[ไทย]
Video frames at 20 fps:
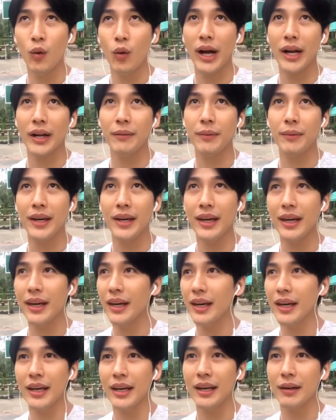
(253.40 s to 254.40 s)
อ้วนพี่
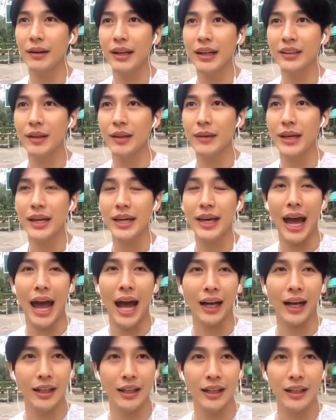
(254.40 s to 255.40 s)
รัศมีแข
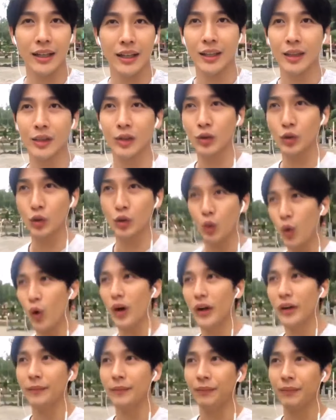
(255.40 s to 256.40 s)
คือทุก
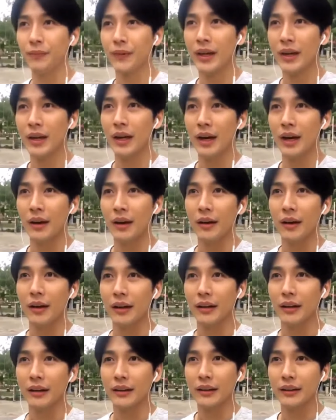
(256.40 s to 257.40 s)
คน
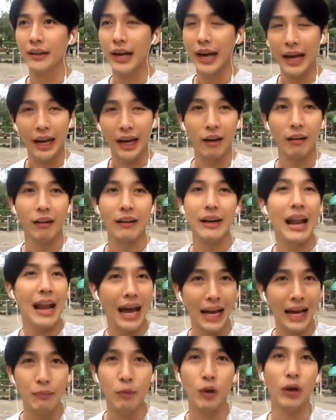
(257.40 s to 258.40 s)
เก่งแล้วก็น่า
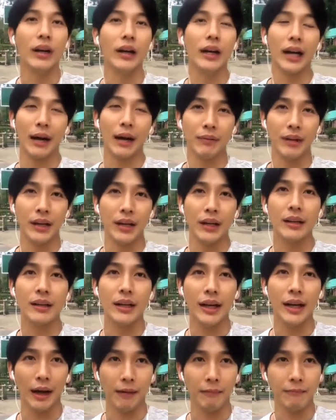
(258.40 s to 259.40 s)
รักกันหมดเลยครับในเรื่อ
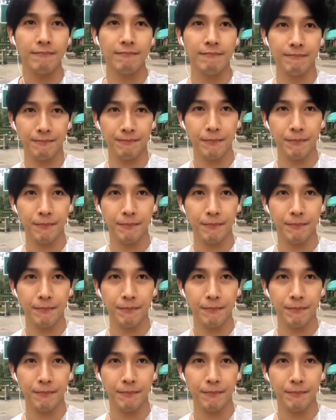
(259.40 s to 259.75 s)
งนี้ครับ